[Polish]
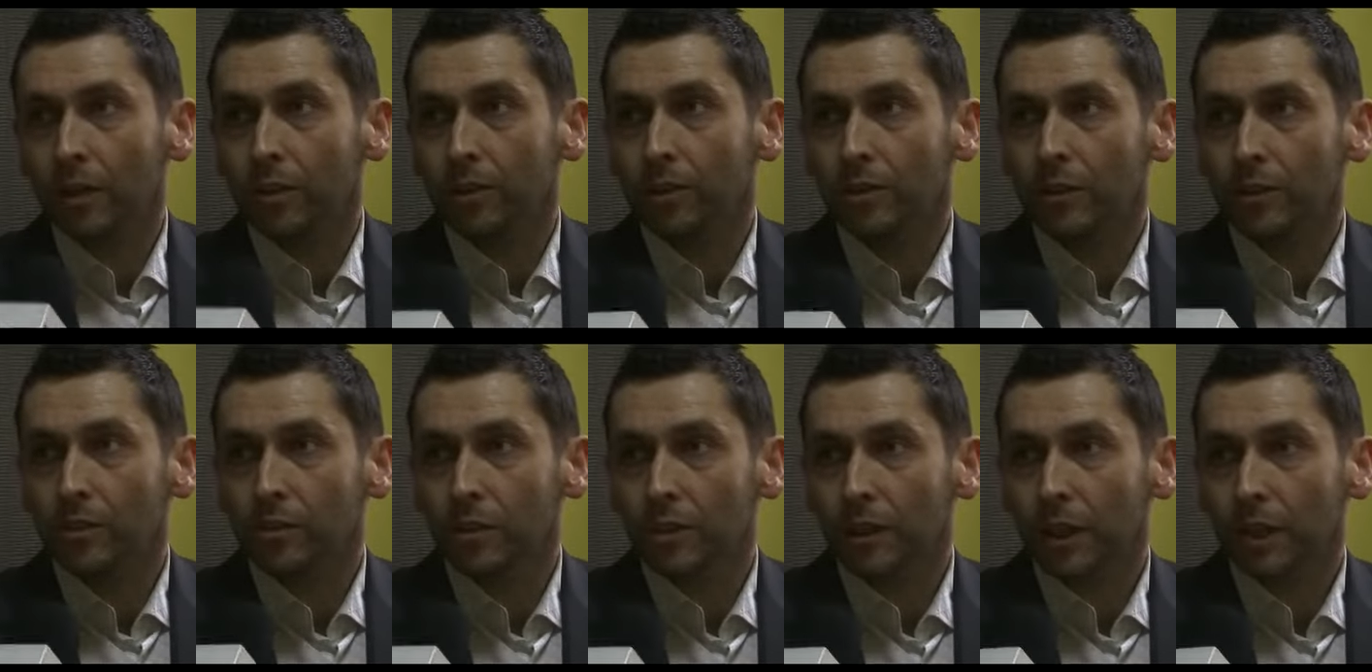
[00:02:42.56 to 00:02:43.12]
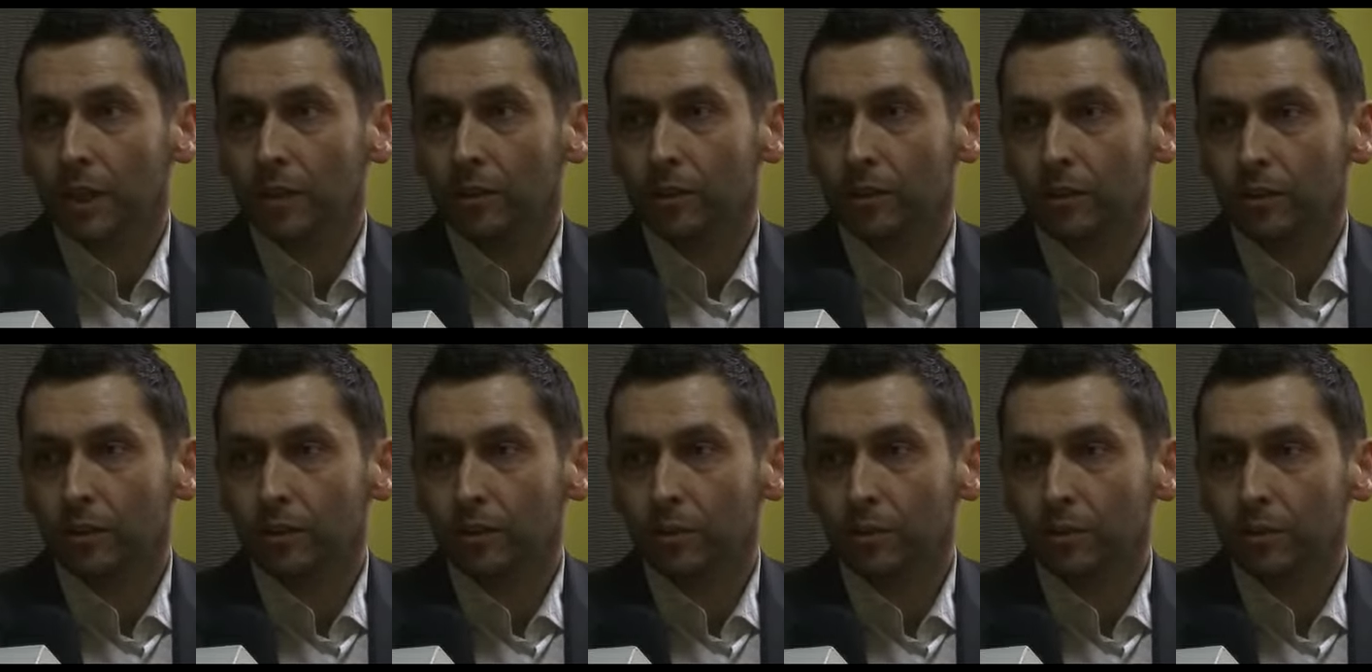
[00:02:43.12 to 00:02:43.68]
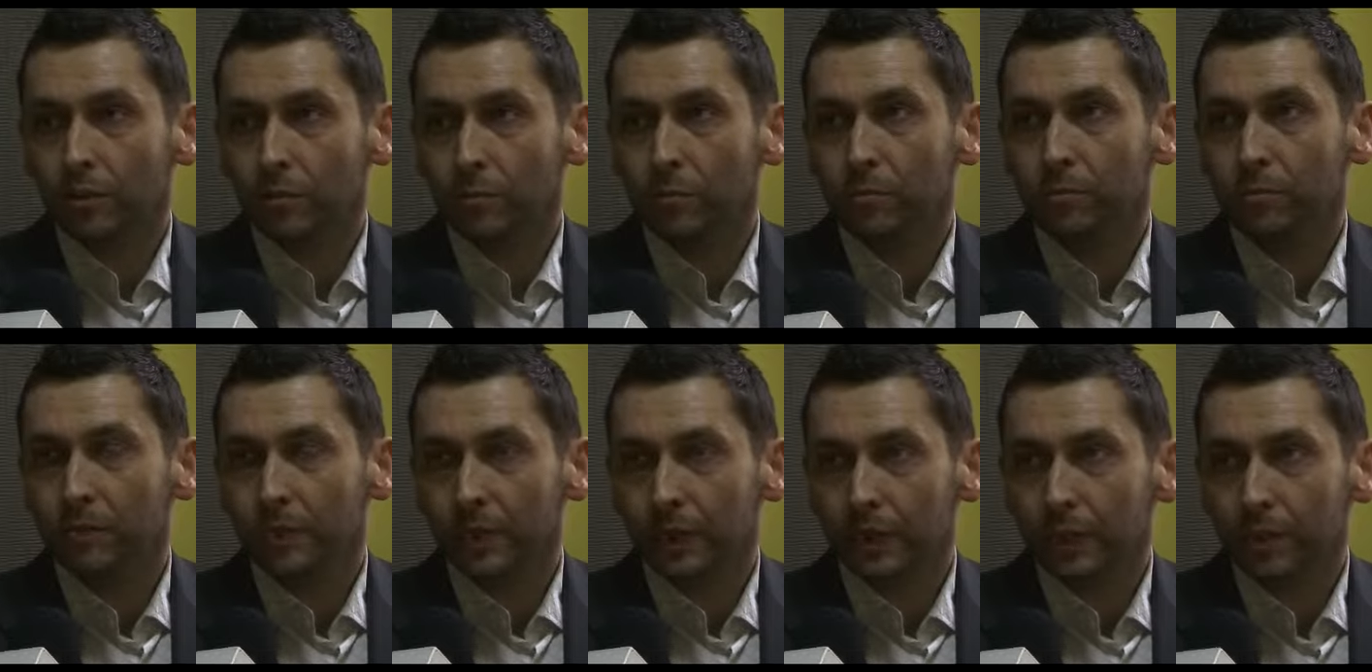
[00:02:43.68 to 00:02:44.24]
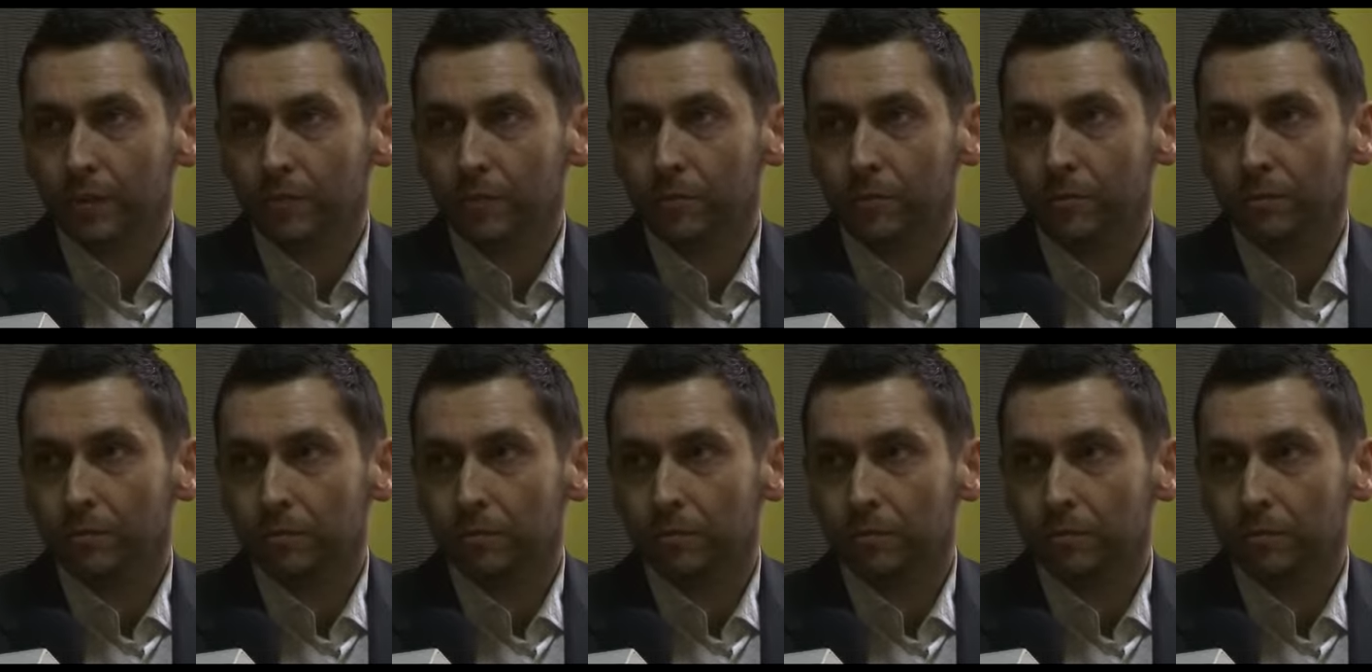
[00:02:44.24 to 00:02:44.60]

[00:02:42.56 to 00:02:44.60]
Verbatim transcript: To znaczy tak, to mm, taki